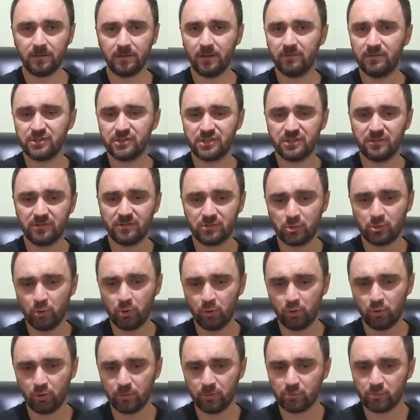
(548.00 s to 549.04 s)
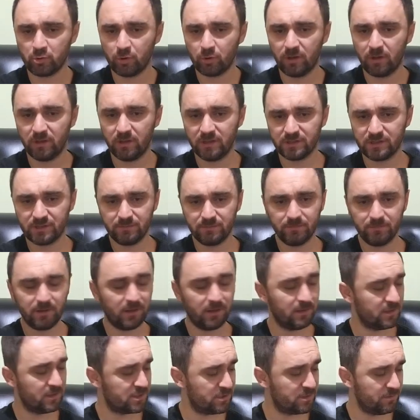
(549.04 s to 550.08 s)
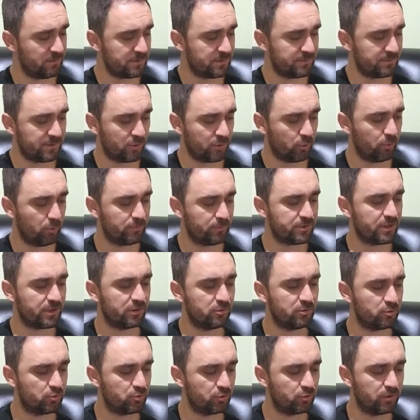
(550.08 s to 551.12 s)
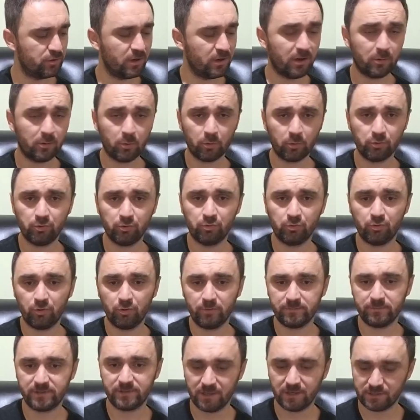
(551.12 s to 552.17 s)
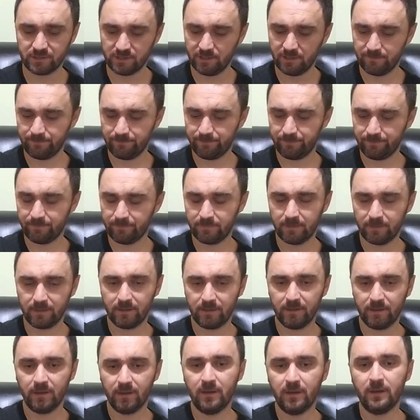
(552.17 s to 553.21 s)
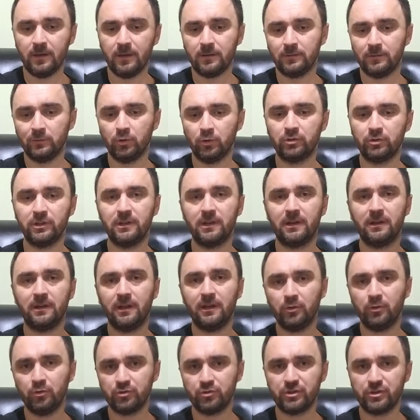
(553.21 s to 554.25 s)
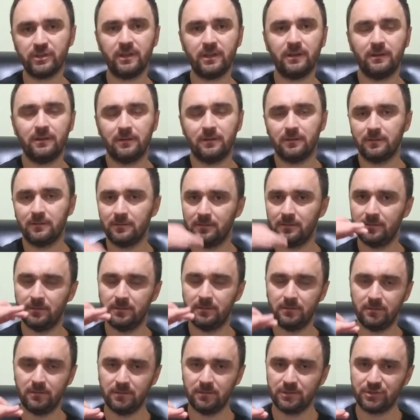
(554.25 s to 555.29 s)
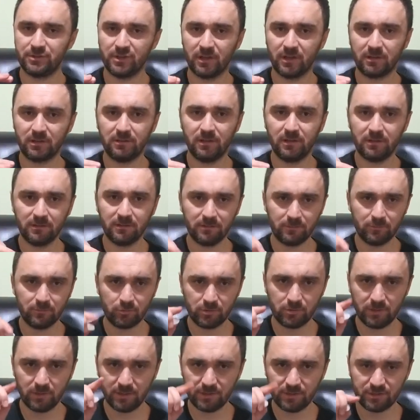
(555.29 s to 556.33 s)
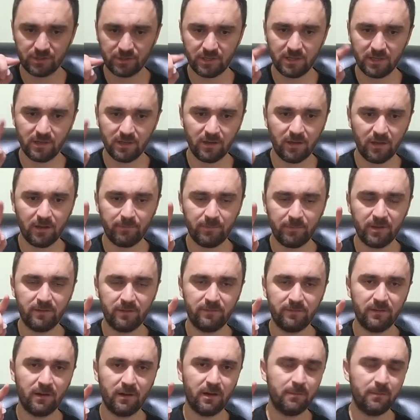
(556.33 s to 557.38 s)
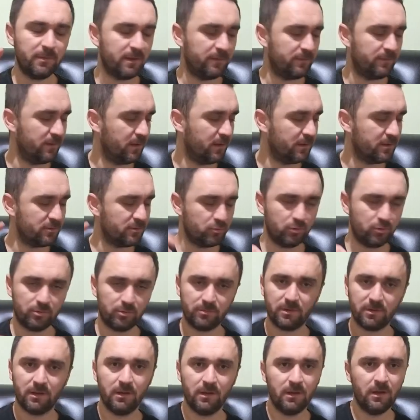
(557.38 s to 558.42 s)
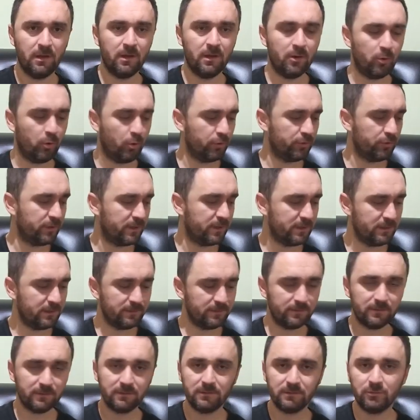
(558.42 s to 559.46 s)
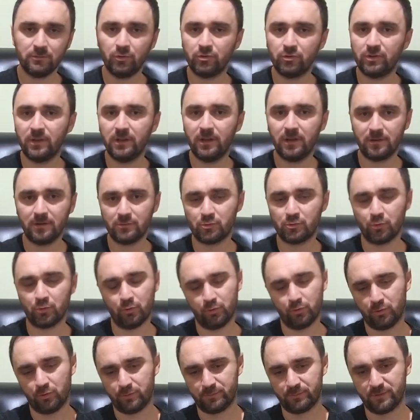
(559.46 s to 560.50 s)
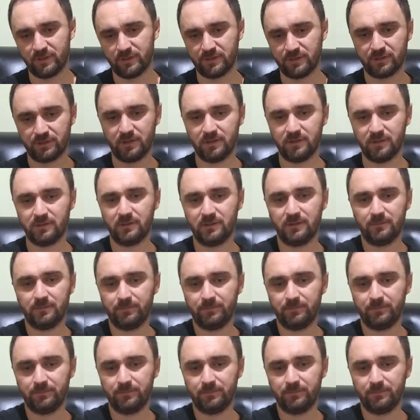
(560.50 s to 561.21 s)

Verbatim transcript: hani yavaş yavaş söylüyorum. Çok anlaşıl anlaşılmaz bir yer olmayacaktır. Çünkü akor tutuyorum sadece. Notalar hani önceden e, şarkıların üstlerine C, A, B, F A, M falan yazıyorum ya. Onları notalarını söylüyorum sadece.